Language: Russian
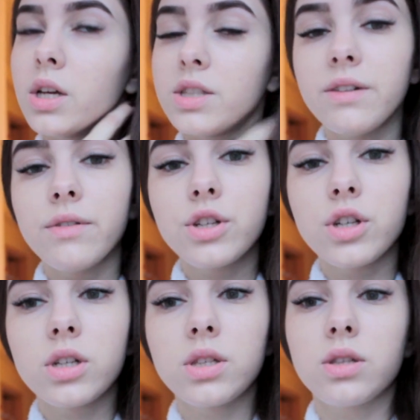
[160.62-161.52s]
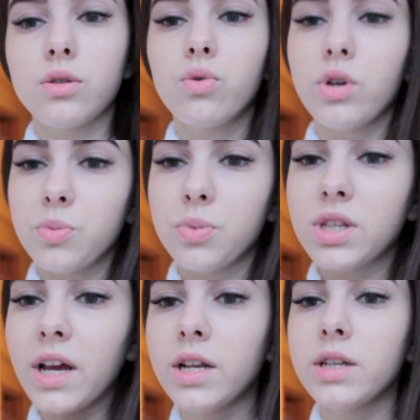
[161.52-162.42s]
девочек с другой
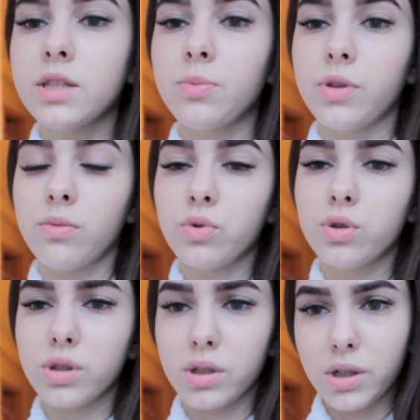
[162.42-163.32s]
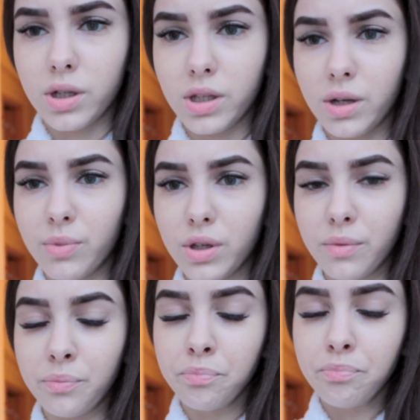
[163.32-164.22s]
специальности, потому что она
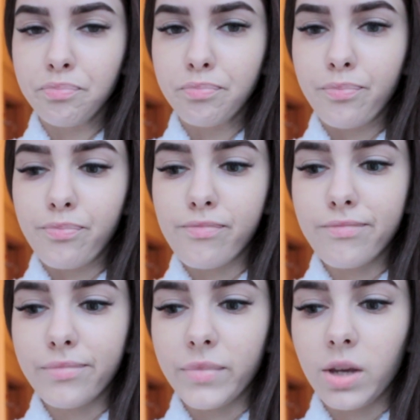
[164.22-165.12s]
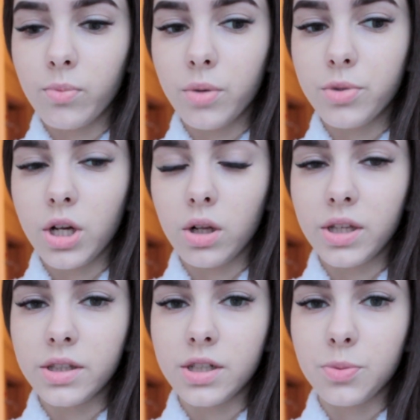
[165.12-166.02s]
мне пообещала
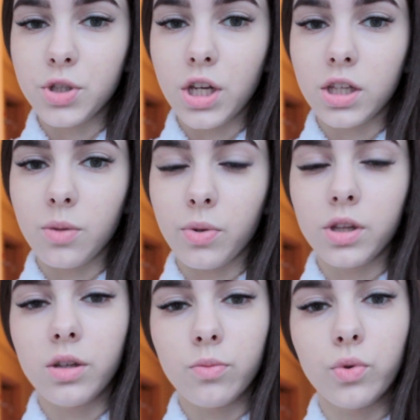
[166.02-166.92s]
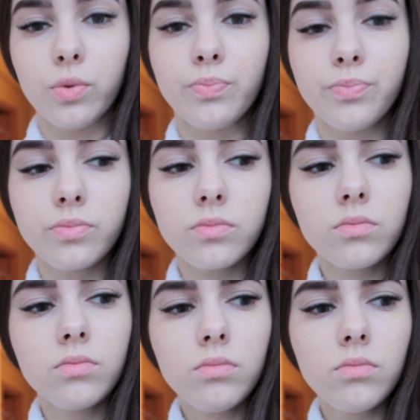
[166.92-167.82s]
дать распечатки по одному
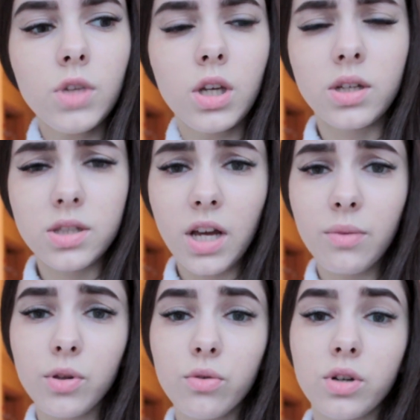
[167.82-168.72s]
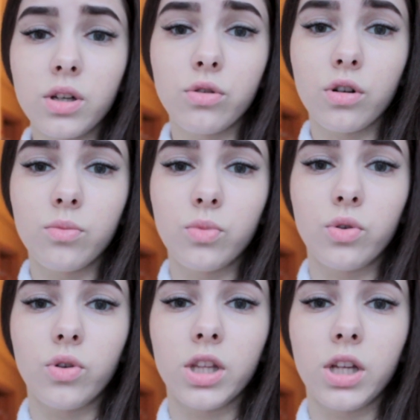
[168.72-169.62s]
экзамену, к
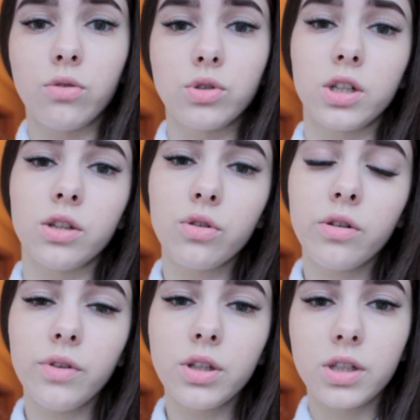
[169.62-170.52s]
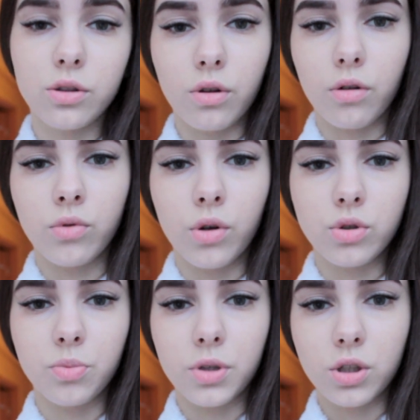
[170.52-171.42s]
которому она уже готовилась, который у нее
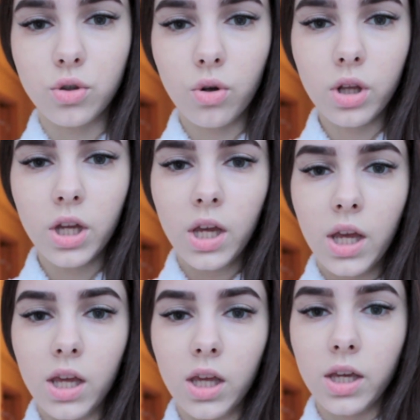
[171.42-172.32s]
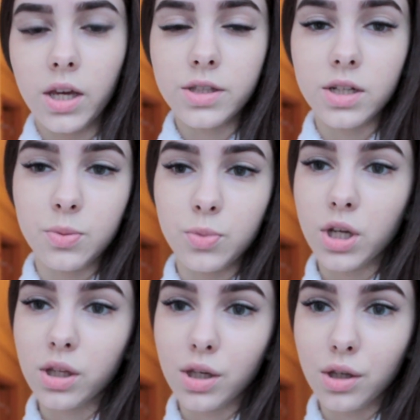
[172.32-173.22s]
уже прошел, и ей эти
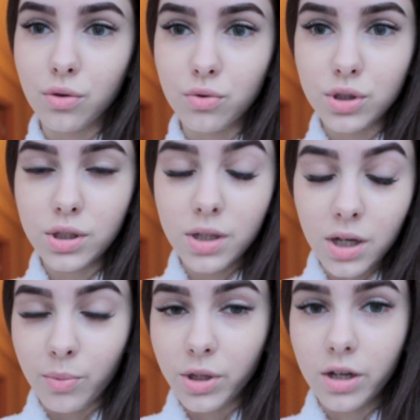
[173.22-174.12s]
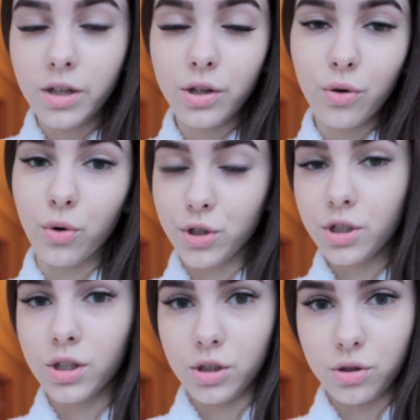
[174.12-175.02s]
распечатки не нужны, а мне они
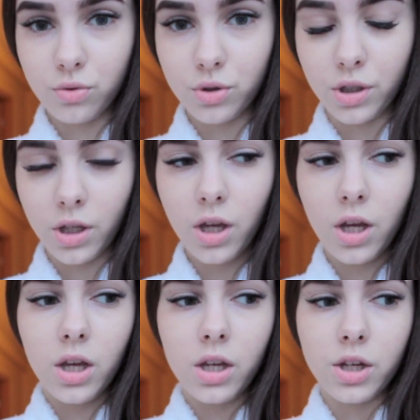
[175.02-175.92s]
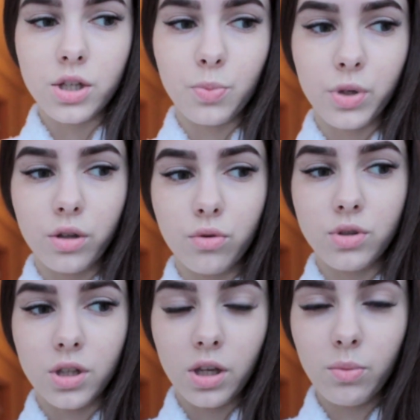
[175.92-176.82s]
очень даже нужны. Я сейчас поеду
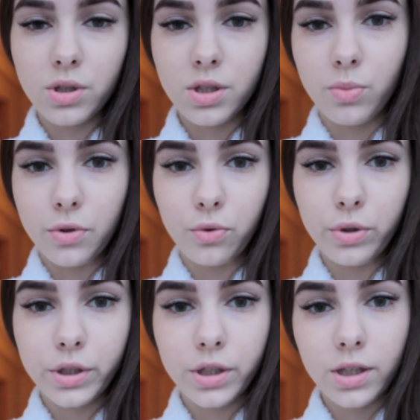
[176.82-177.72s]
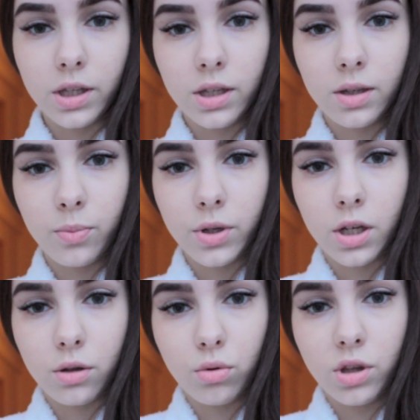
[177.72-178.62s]
за ними, заберу их и
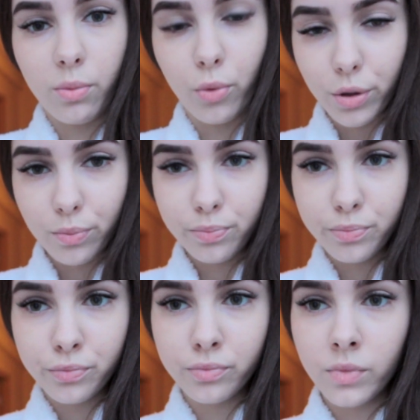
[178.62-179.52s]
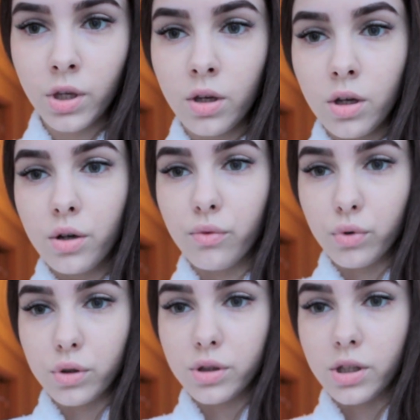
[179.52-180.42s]
приеду домой.
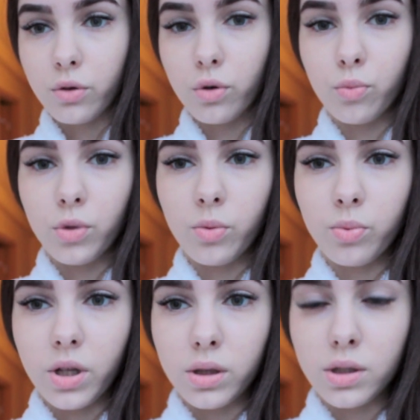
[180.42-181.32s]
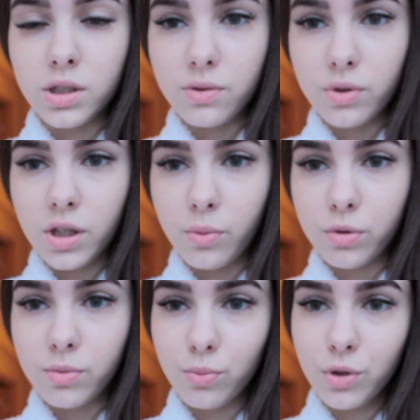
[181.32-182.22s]
Вот, такой у меня план на сегодня, а
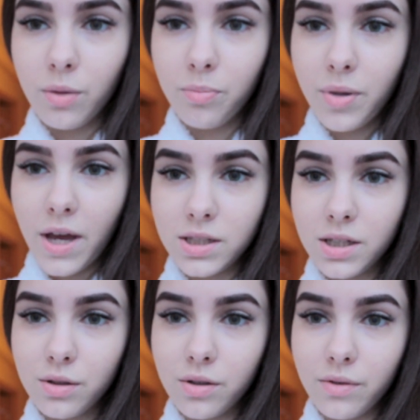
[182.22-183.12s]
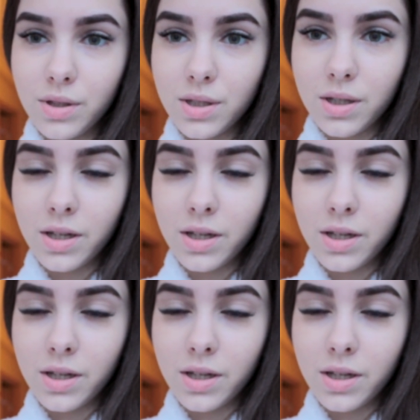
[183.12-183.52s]
потом я буду опять готовиться к